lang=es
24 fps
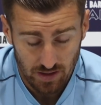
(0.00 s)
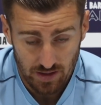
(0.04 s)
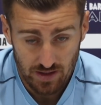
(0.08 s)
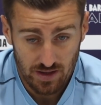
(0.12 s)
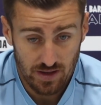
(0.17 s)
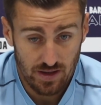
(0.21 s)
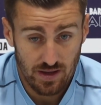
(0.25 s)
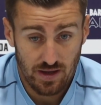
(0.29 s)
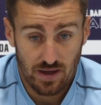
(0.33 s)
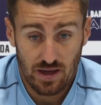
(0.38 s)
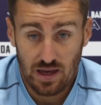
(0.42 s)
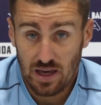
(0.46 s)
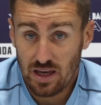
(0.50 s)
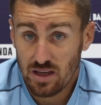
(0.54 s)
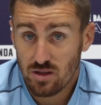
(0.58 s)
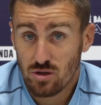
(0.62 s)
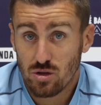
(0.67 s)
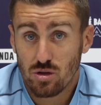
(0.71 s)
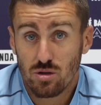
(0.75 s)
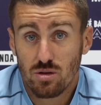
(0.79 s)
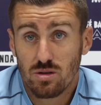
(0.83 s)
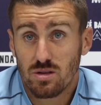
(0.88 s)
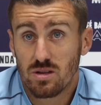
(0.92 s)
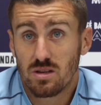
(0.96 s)
eh,
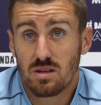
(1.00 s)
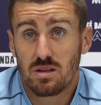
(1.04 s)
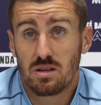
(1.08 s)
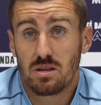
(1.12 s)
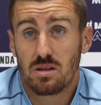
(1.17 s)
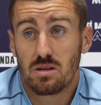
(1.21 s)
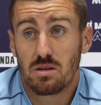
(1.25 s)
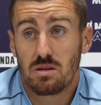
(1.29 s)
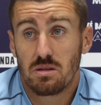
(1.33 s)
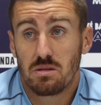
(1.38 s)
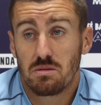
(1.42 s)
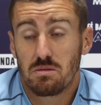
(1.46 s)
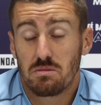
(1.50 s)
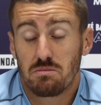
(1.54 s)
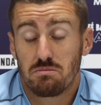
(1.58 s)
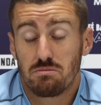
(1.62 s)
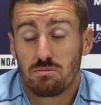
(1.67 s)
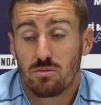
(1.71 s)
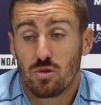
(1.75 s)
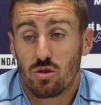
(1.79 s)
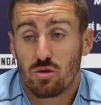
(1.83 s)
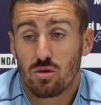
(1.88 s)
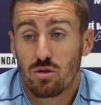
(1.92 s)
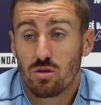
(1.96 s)
hecho y
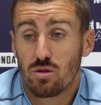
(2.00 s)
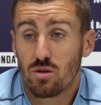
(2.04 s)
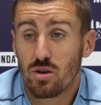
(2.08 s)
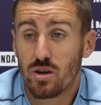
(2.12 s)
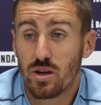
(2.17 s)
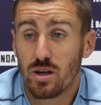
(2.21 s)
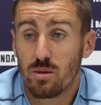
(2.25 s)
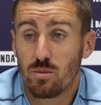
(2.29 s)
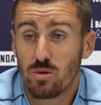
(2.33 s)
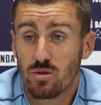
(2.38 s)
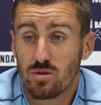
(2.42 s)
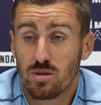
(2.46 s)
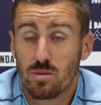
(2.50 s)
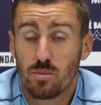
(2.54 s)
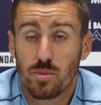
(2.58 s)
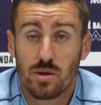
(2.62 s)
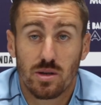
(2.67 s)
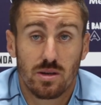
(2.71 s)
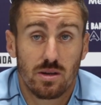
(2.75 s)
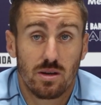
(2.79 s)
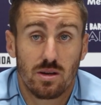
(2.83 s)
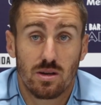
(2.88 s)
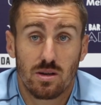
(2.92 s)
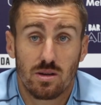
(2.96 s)
nosotros creemos
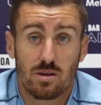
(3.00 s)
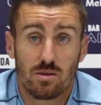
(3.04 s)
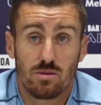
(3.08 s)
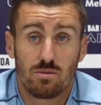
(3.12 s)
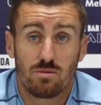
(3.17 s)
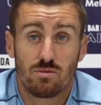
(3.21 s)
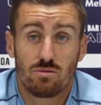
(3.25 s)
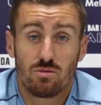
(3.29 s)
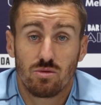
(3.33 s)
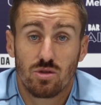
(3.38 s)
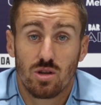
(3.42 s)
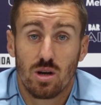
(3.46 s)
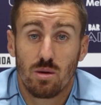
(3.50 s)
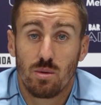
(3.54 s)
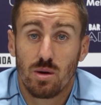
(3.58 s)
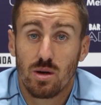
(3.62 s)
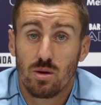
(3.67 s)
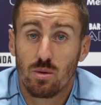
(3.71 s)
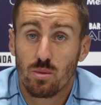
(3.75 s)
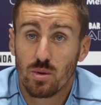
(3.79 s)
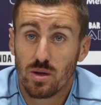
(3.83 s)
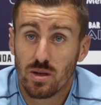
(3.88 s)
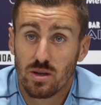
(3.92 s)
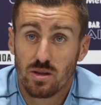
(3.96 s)
siempre que con un
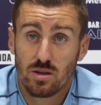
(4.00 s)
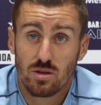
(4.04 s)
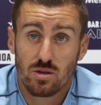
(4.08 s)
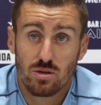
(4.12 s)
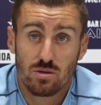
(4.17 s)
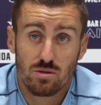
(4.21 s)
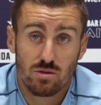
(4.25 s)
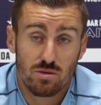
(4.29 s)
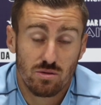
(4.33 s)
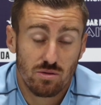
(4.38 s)
trabajo bien hecho,